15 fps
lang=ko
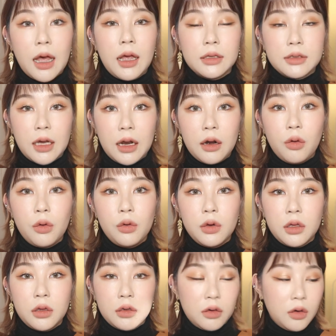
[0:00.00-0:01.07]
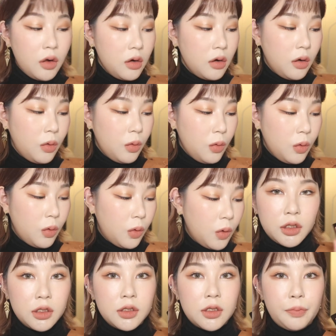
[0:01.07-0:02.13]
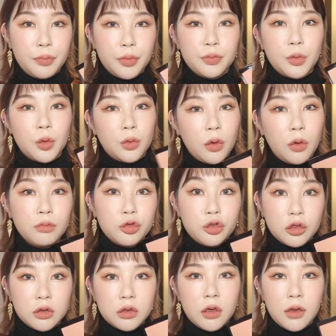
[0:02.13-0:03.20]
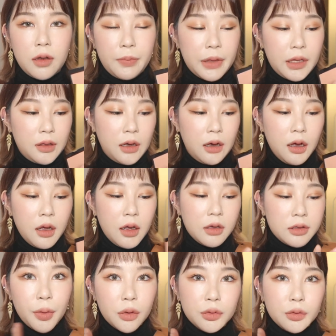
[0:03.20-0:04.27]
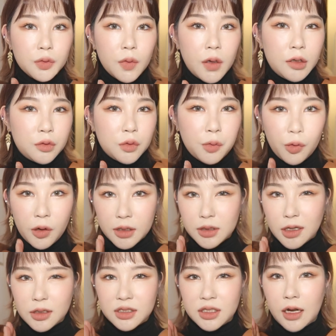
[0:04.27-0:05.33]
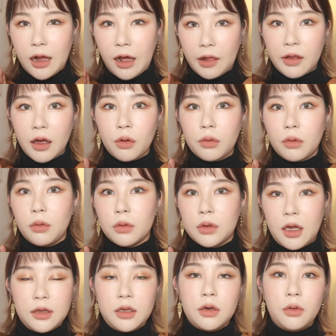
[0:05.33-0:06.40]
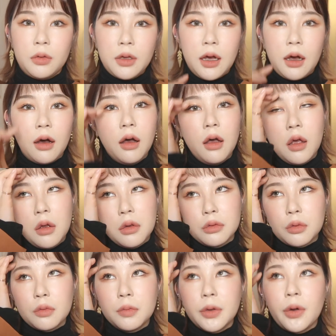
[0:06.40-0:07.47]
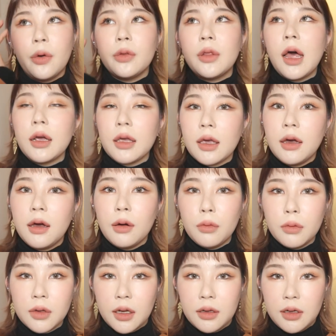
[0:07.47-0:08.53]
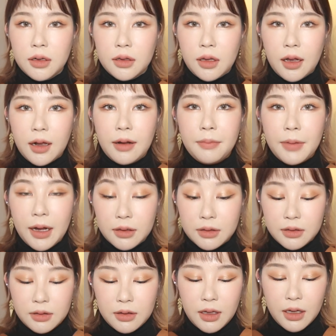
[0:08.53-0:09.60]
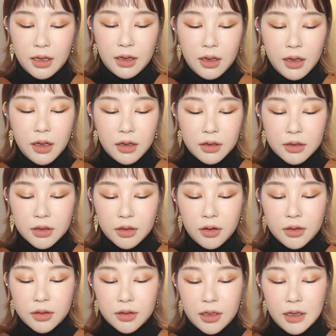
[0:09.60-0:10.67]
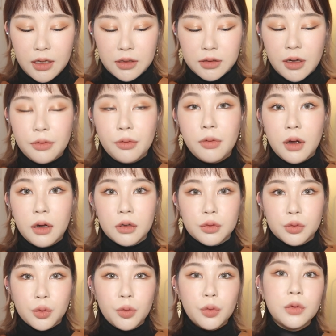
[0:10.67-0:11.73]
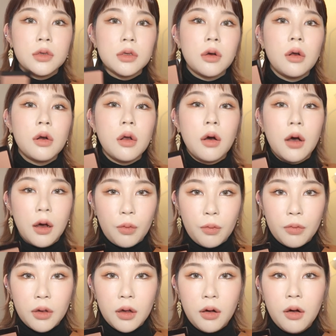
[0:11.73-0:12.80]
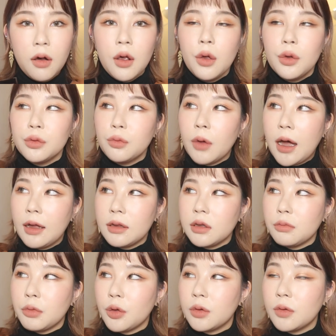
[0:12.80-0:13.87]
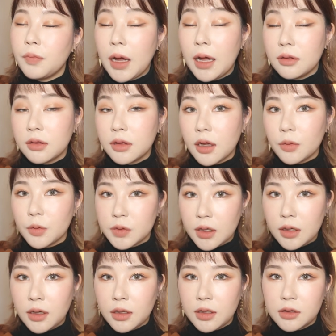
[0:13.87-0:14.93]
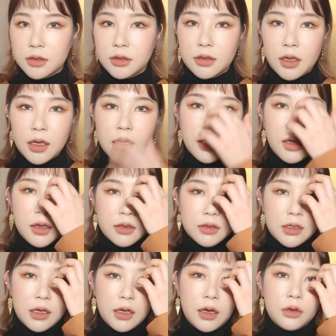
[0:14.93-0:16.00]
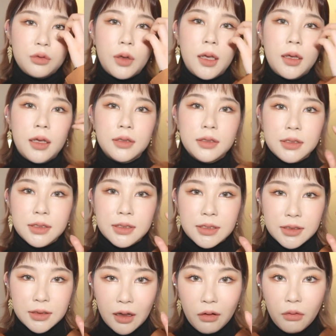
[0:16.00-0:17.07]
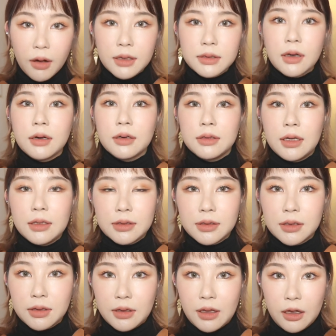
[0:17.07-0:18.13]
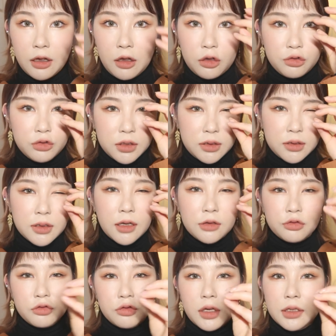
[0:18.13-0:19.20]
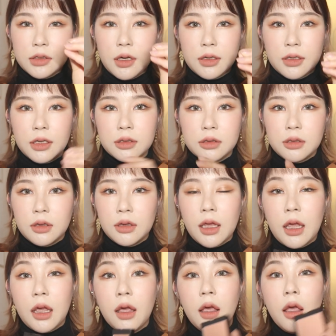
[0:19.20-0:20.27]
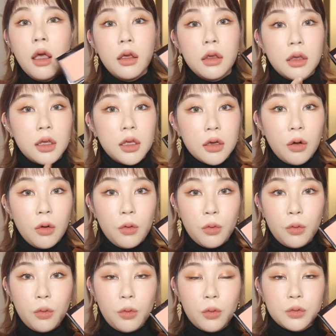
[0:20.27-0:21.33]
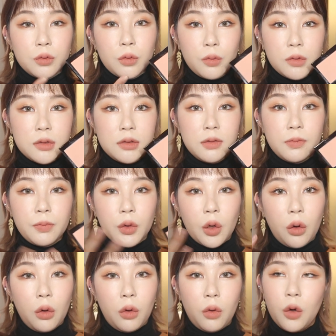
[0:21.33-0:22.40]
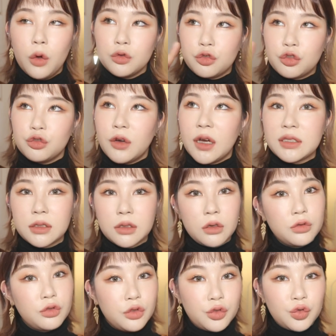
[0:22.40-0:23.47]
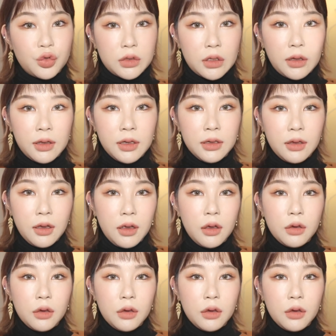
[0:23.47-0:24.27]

다 잘 어울리는 컬러고 이 제품도 너무 추천합니다. 평소에 좀 화장을 잘 안 하고 다니거나 조금 연하게 하고 다닐 때가 많은데 그럴 때 사용하기 좋은 컬러 같고요. 아니면은 반대로 생각했을 때 제가 되게 진한 화장을 했을 때, 진한 눈화장을 했을 때 이걸로 조금 더 중화시켜줄 수 있는